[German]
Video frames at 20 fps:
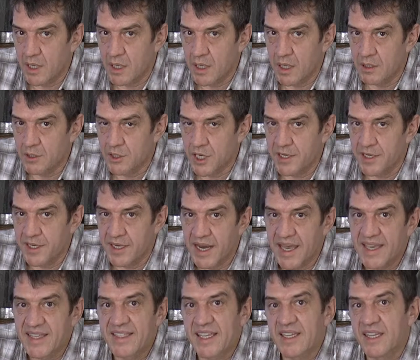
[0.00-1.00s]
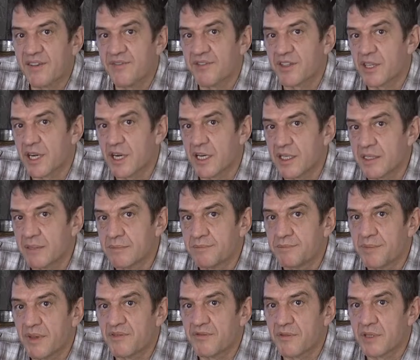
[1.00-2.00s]
anscheinend gleichzeitig vertragen,
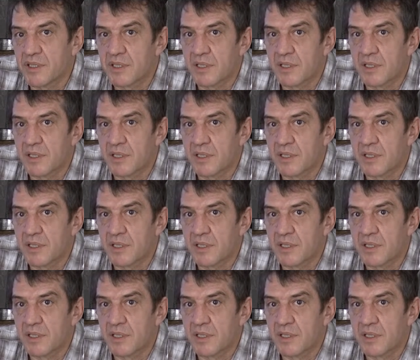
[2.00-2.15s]
bevor